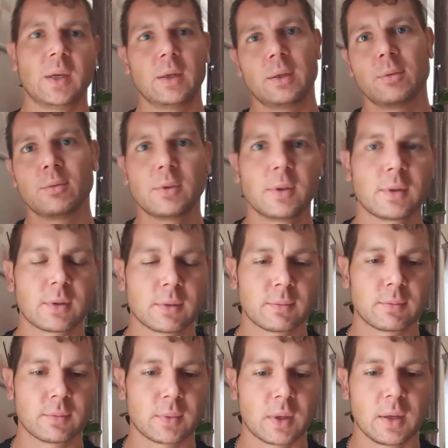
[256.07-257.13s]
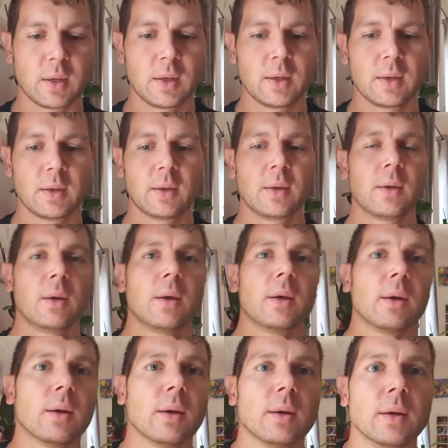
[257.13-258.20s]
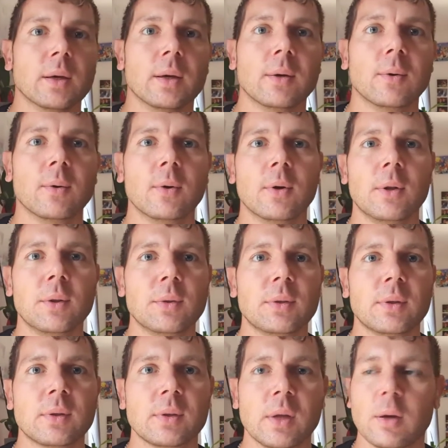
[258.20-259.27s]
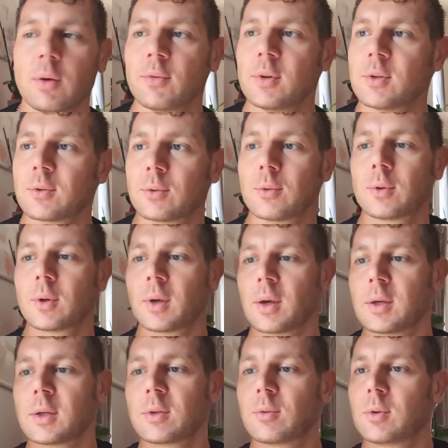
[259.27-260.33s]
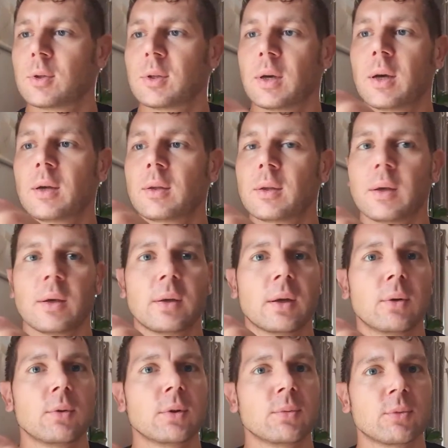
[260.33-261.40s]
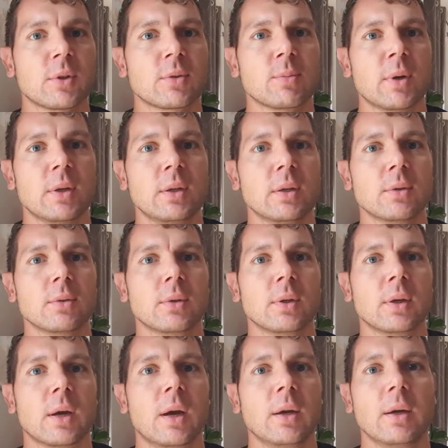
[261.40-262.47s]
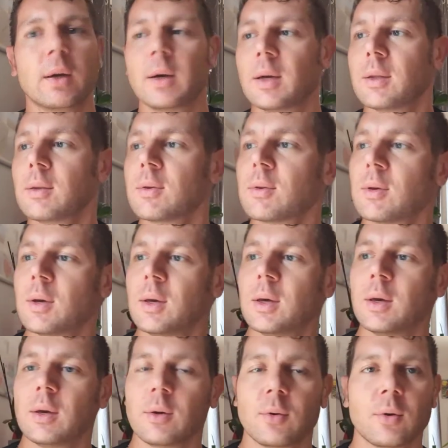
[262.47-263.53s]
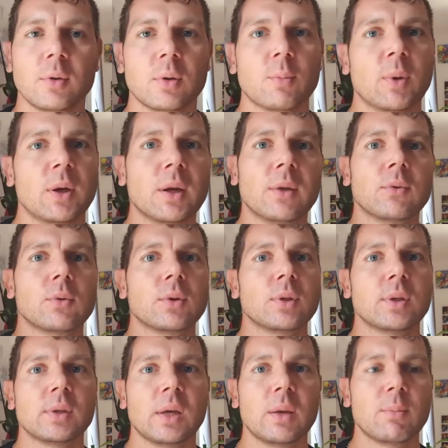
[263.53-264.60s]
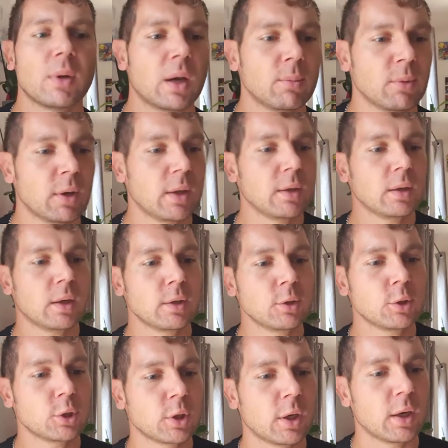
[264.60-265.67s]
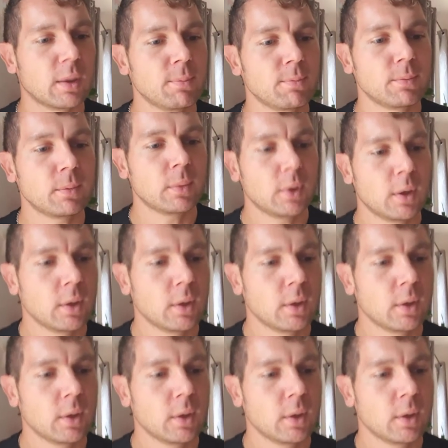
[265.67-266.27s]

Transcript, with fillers: geriffelt. Äh, und der Löffel ist auch echt durchdacht, äh, dadurch, dass man hier so eine Kanten hat, konnte man da so richtig einmal am Rand lang schaben